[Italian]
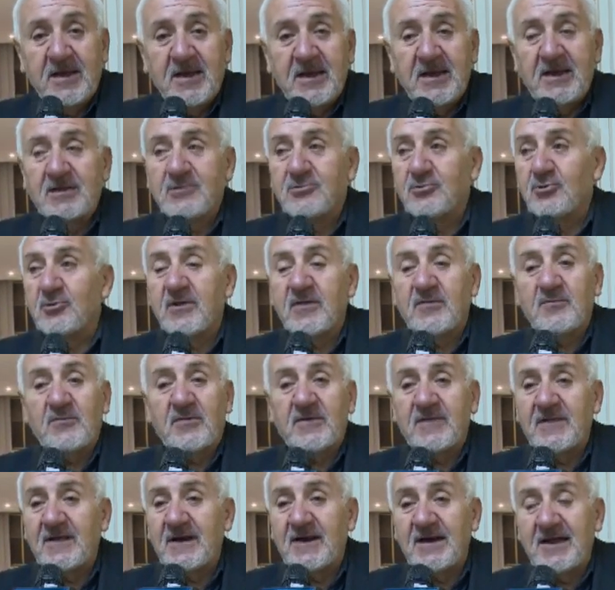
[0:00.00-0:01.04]
il
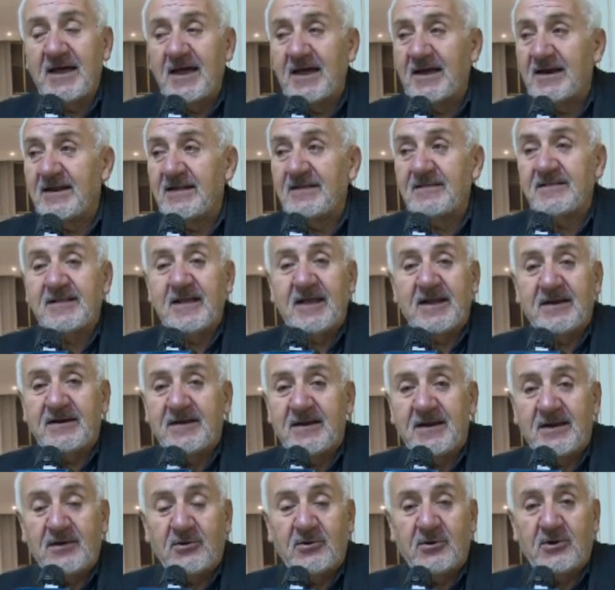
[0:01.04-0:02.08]
turismo delle aree
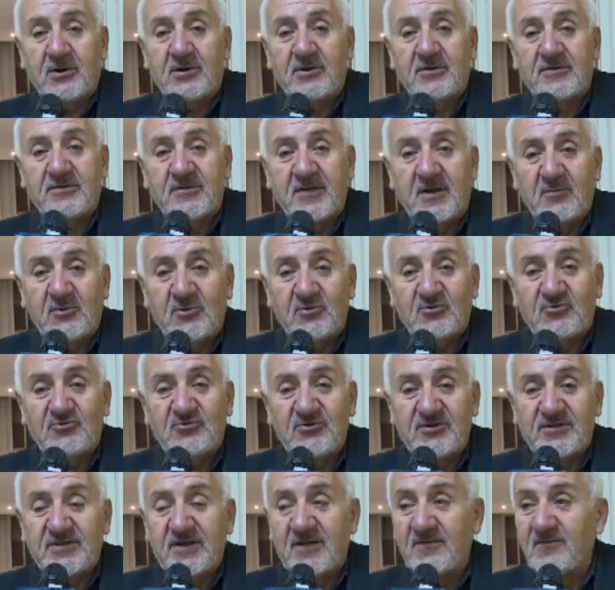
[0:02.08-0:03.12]
interne ancora non siamo
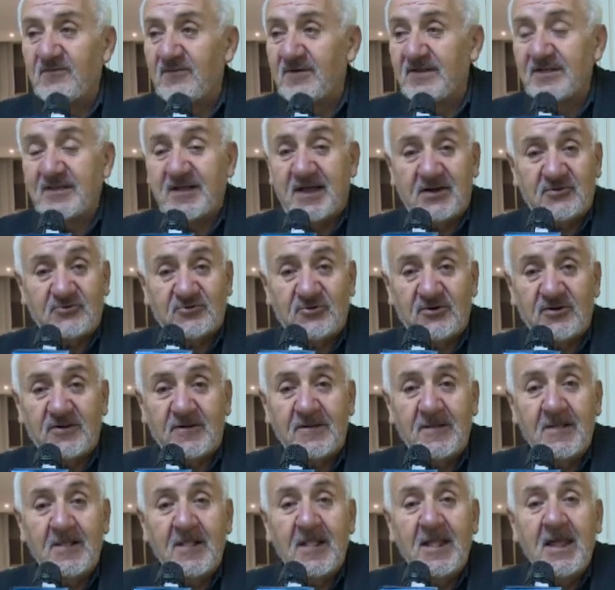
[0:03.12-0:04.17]
riusciti a inventarcelo,